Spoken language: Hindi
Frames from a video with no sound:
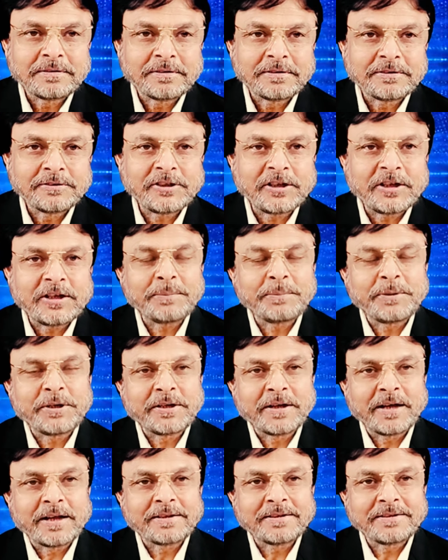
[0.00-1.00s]
जेल में
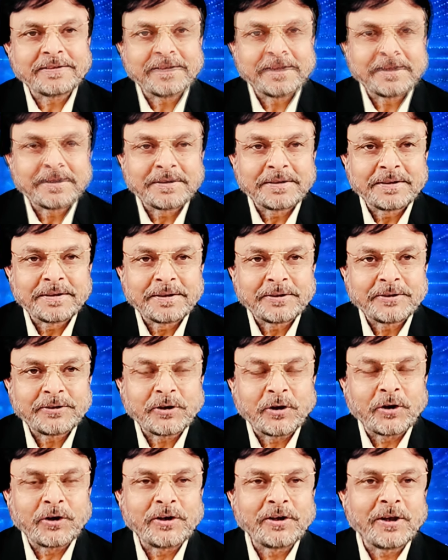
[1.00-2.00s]
डाल दिया
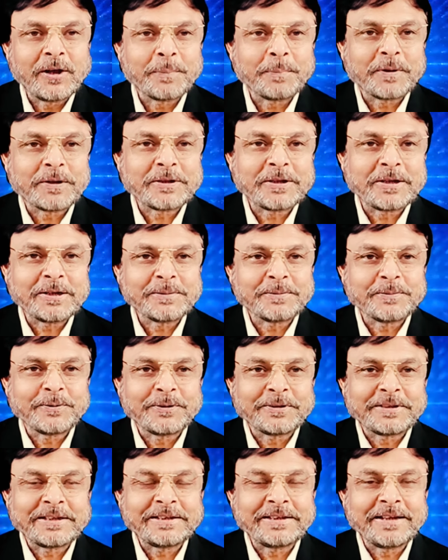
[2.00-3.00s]
यहन्ना और पतरस
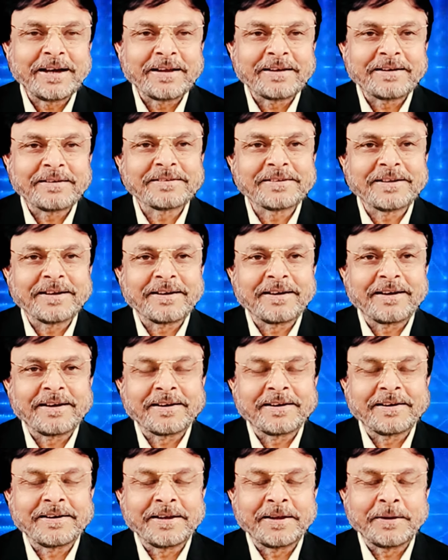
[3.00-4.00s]
बोलते हैं ये आनंद का
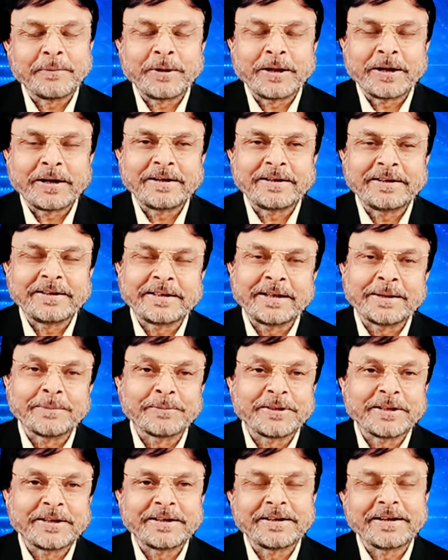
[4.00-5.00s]
कारण है हमारे लिए कि हम
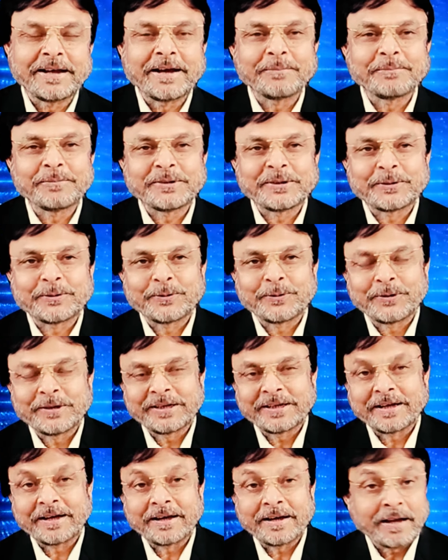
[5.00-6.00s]
तेरे नाम से कोड़े
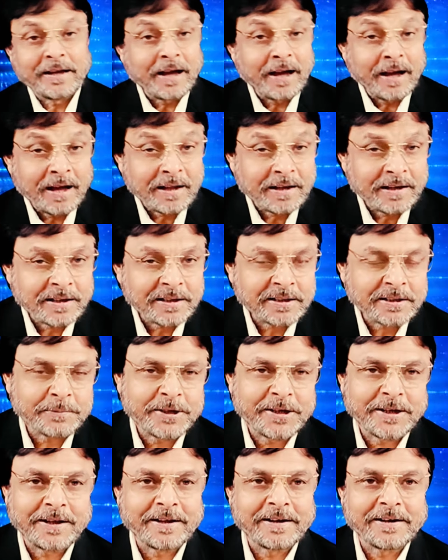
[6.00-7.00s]
खा रहे हैं आनंद
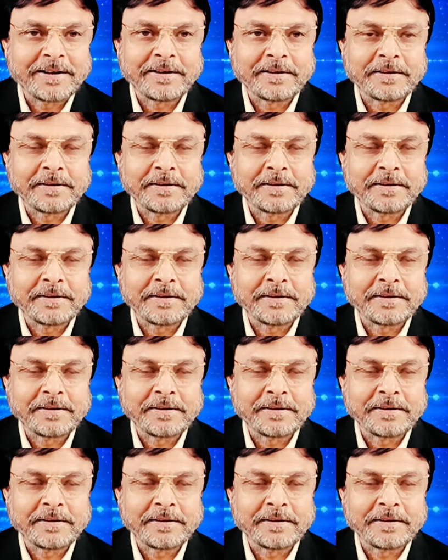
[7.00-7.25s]
मना रहे हैं